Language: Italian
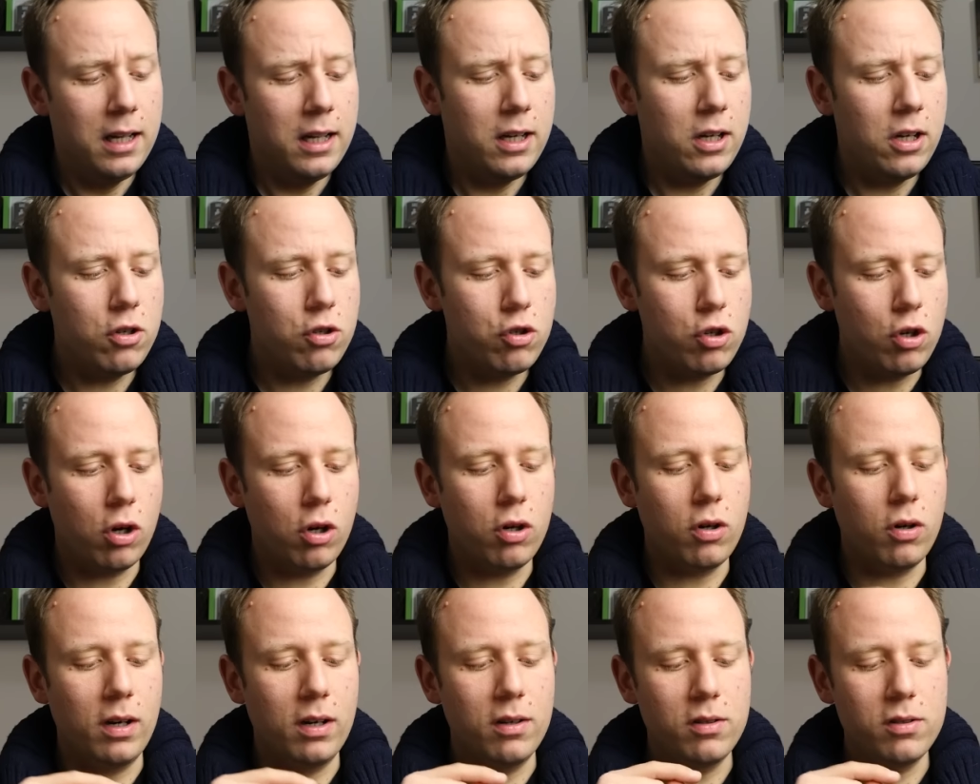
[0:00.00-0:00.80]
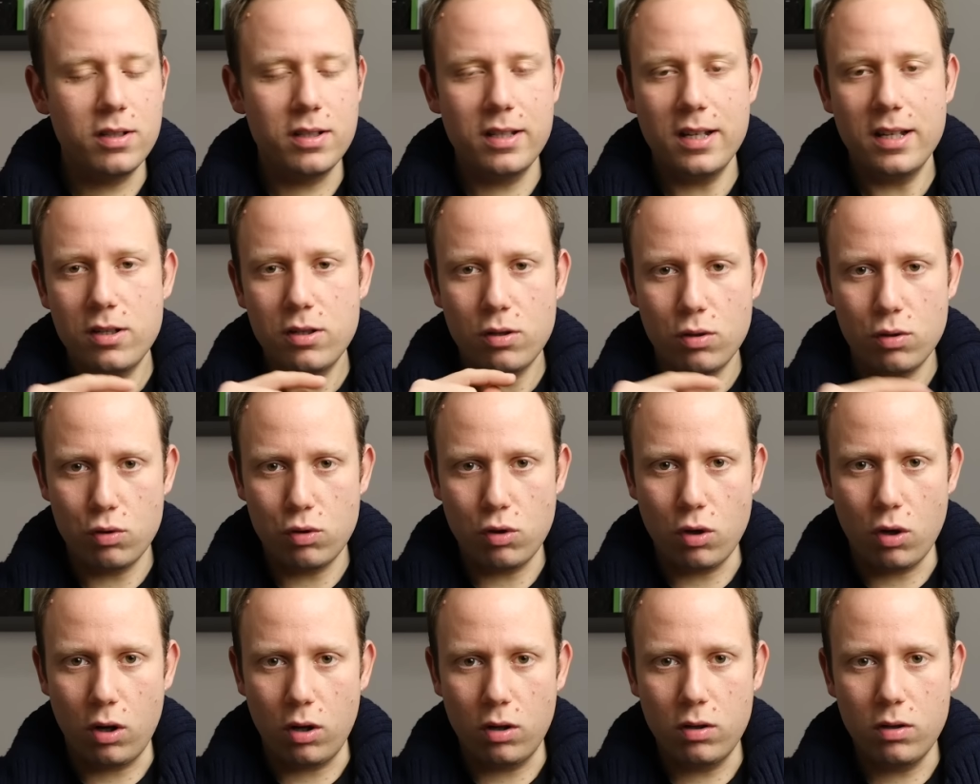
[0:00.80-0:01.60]
Io gioco allo stesso
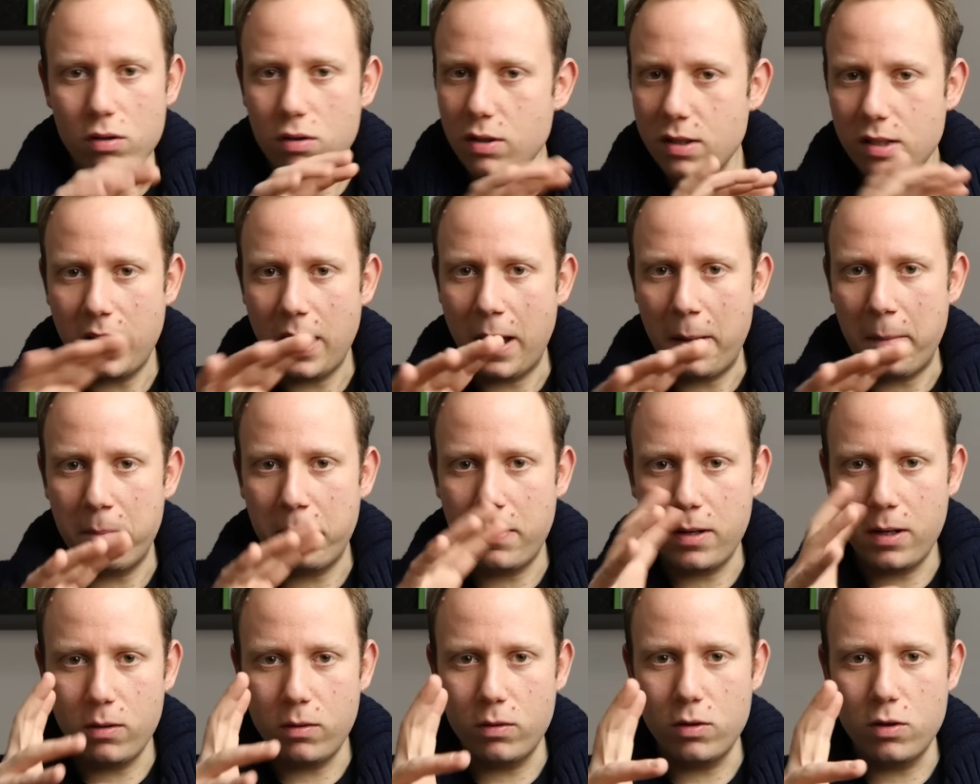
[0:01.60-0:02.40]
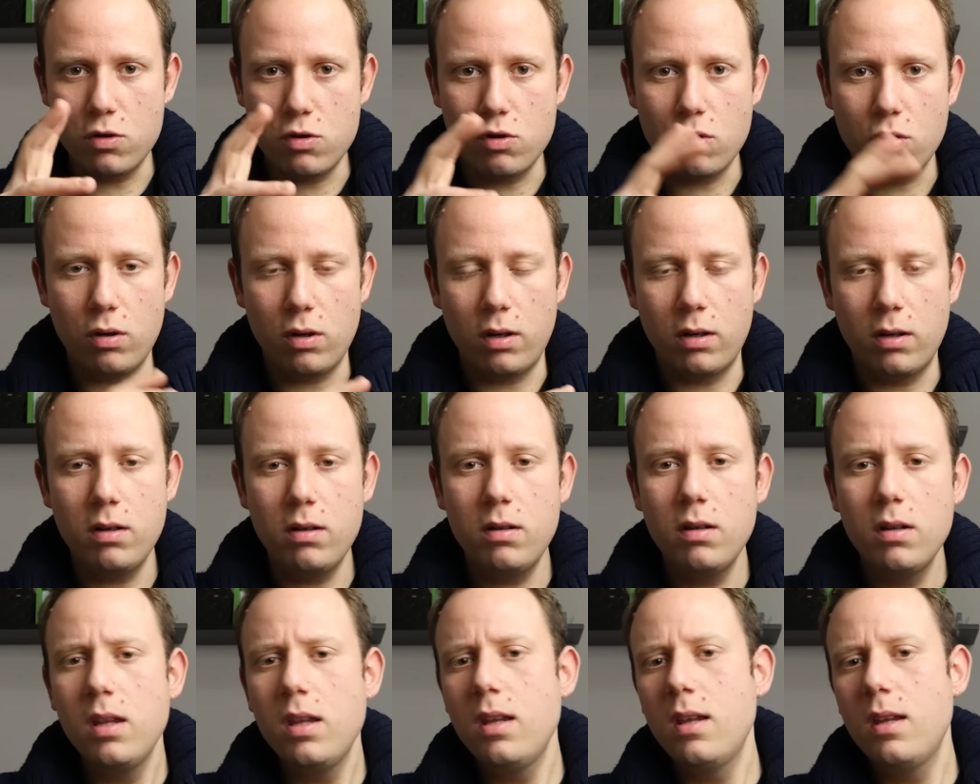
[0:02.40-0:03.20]
gioco, sempre, ogni giorno.